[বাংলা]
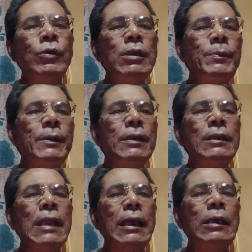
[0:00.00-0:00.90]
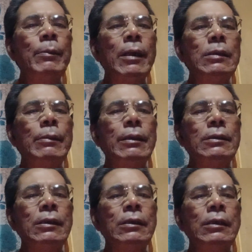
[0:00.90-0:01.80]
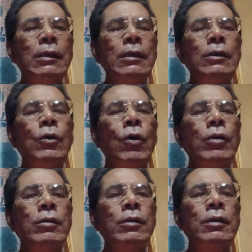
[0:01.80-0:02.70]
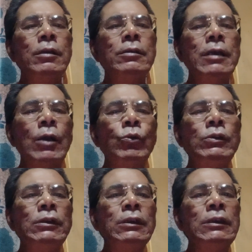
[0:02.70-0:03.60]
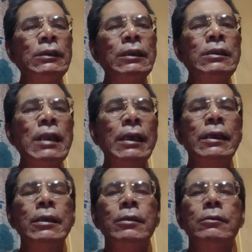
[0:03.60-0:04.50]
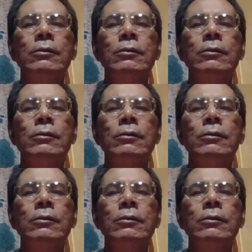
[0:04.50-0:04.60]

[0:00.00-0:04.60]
ঘুরিয়ে ফিরিয়ে দেখে মাঝে মাঝে ঘর ঝাড়ু দিতে দিতেই দেখে